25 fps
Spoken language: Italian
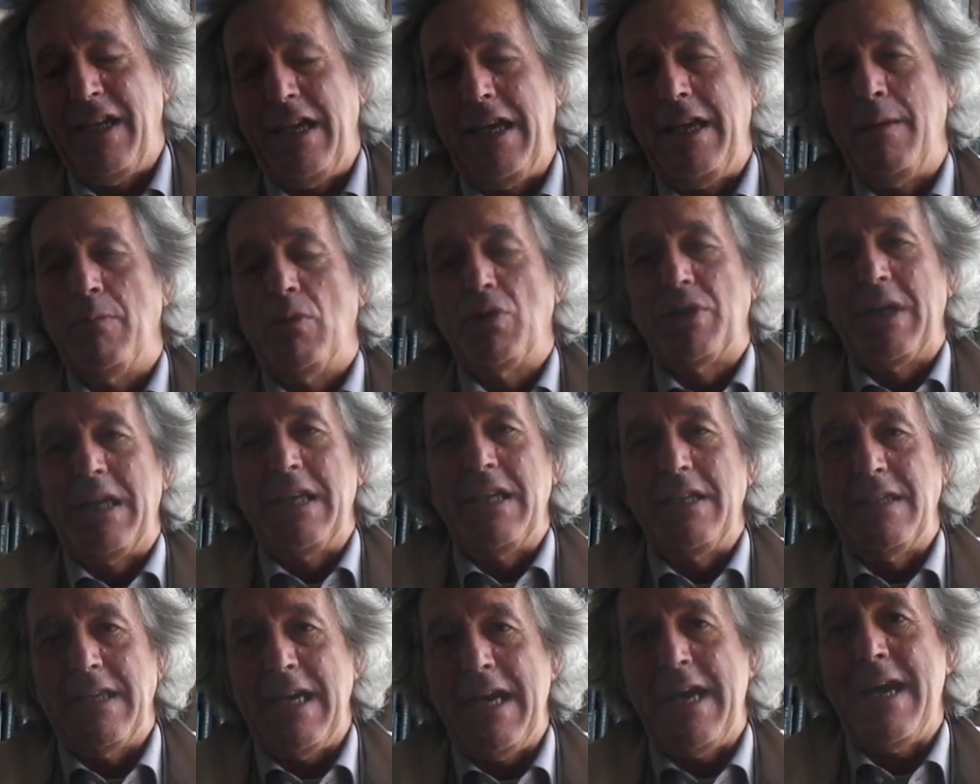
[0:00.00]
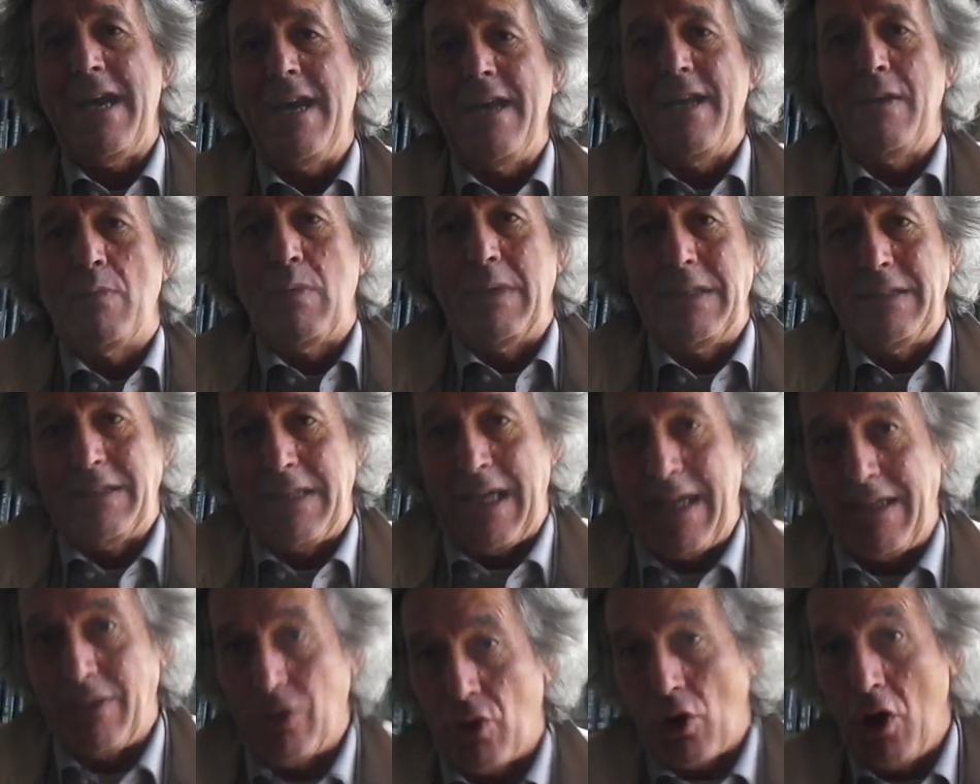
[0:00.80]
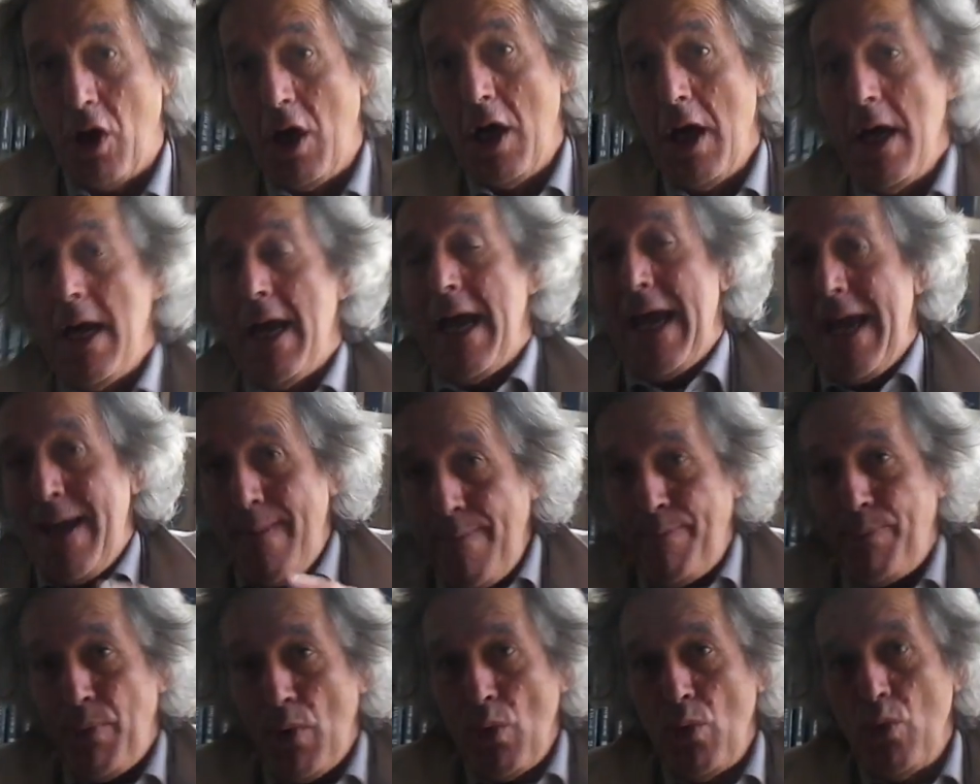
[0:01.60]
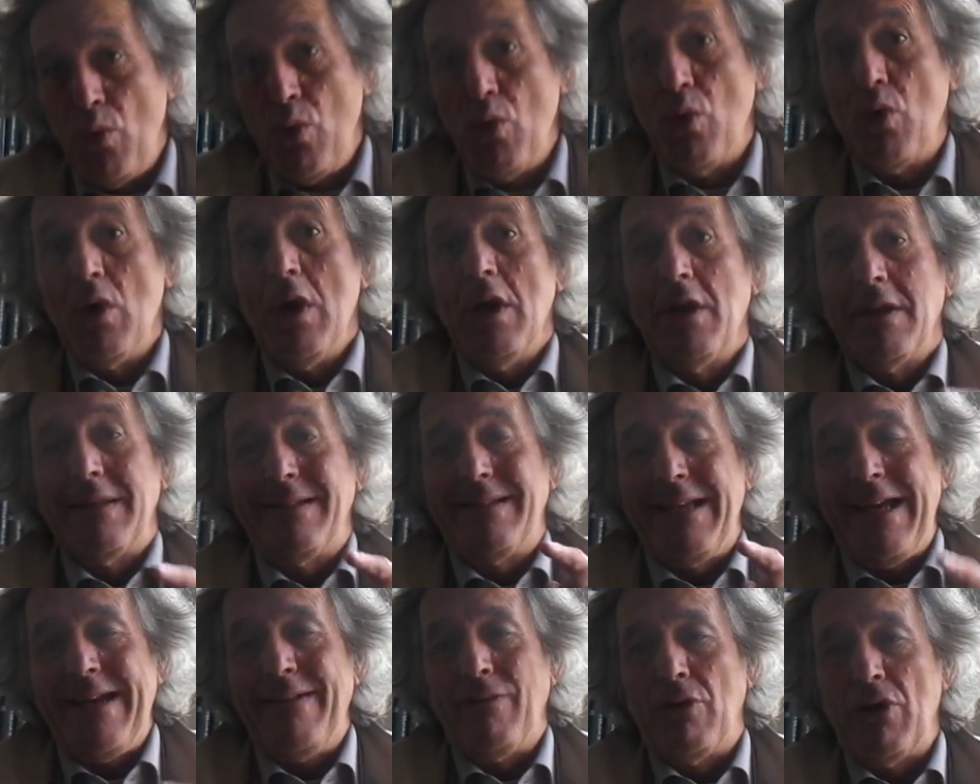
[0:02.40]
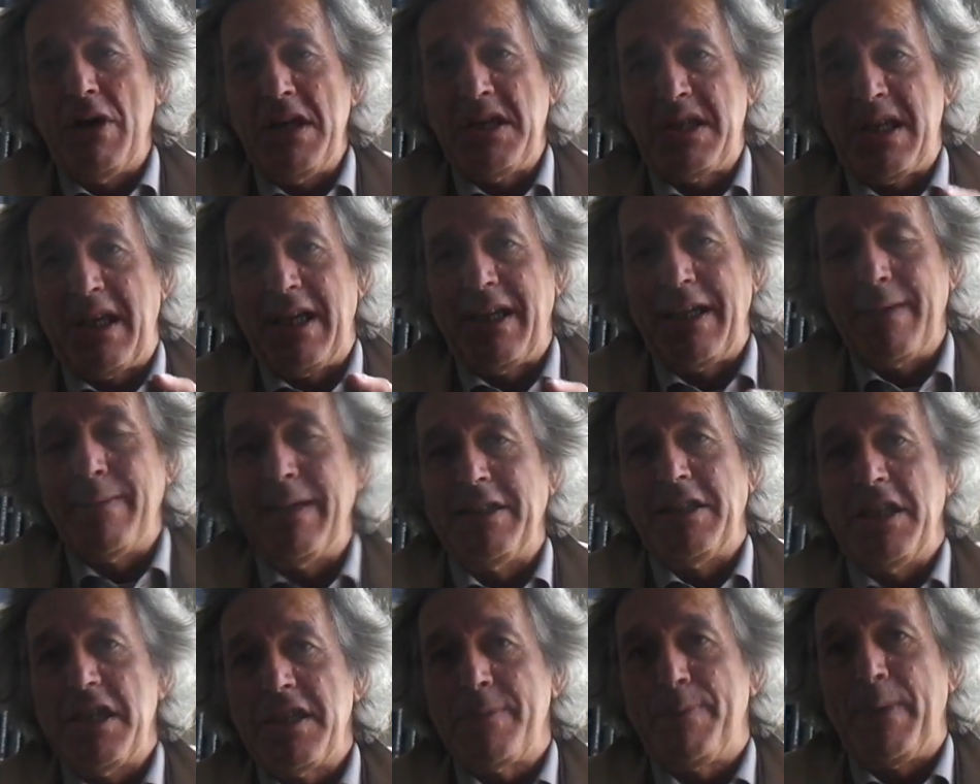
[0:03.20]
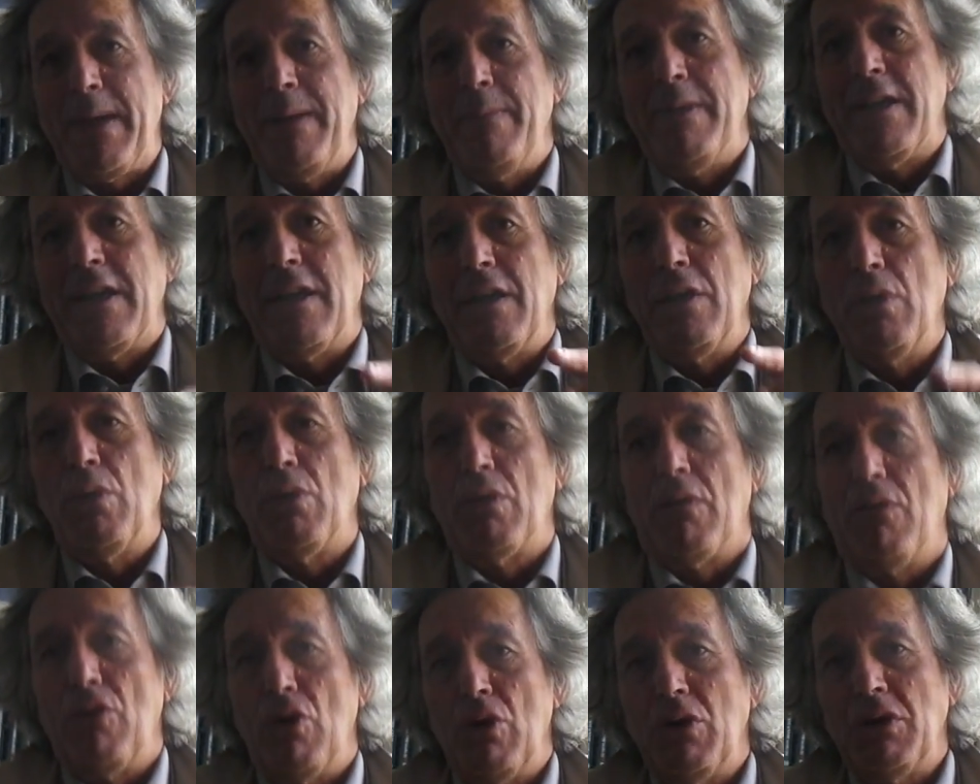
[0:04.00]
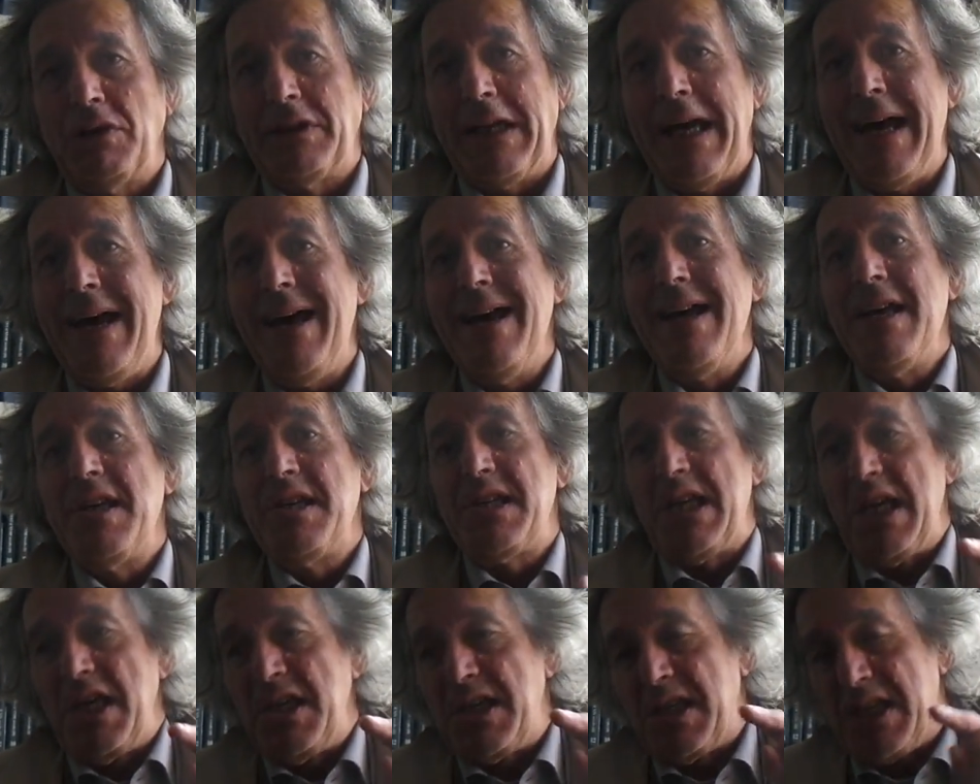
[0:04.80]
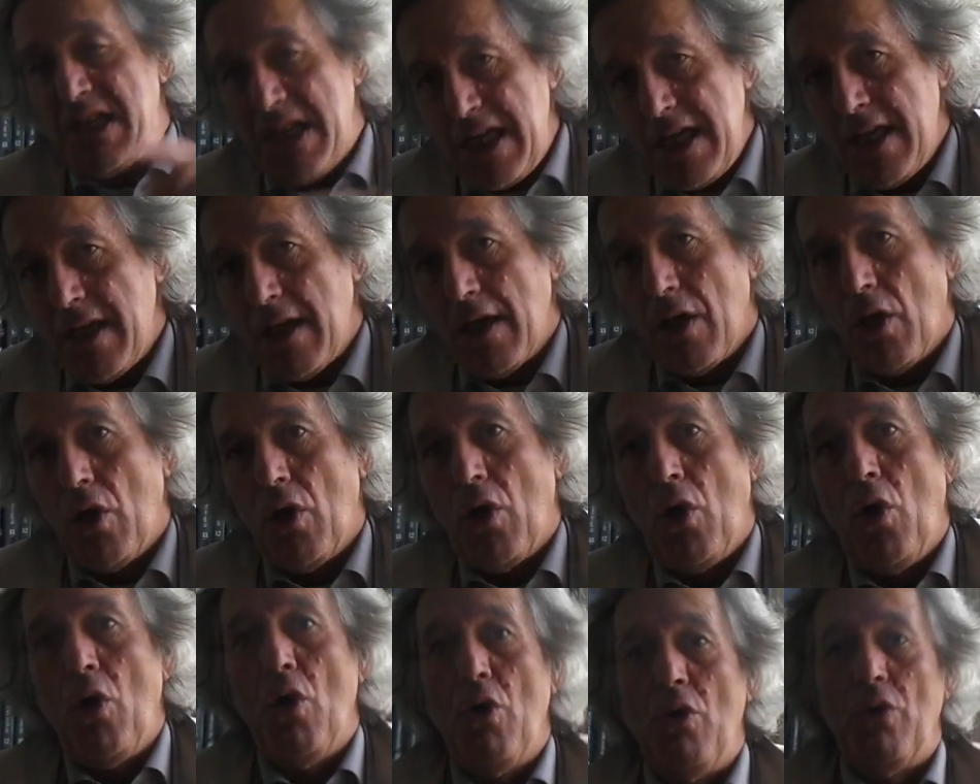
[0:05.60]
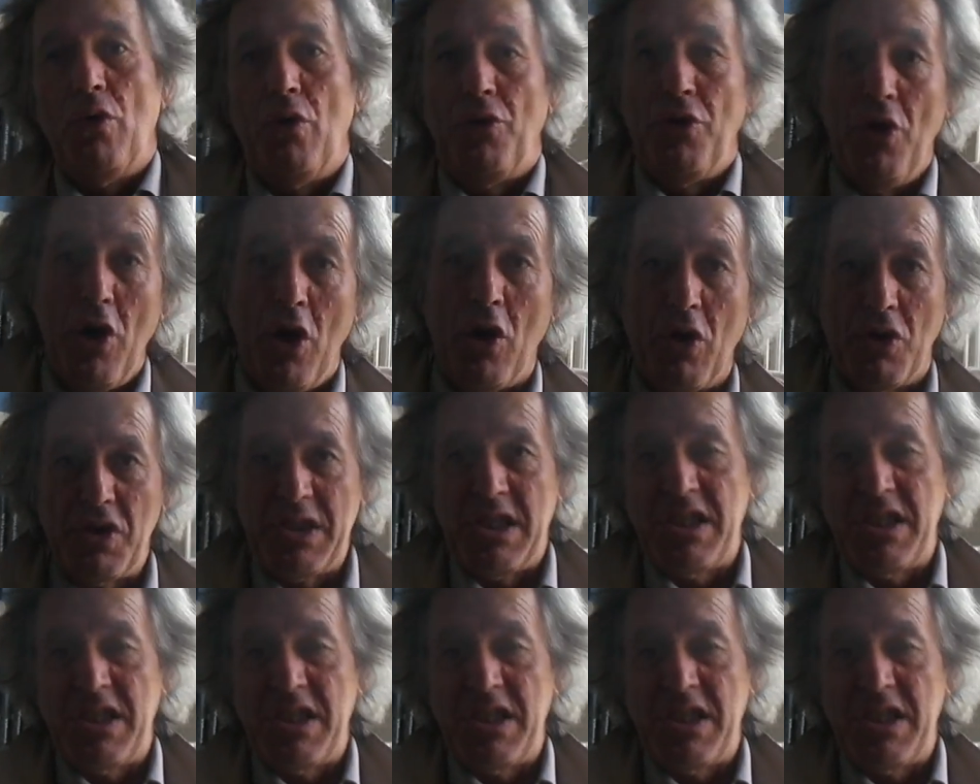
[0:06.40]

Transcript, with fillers: delle modalità e quant'altro e in più devono essere chiamati a esprimere la loro volontà se sì o no,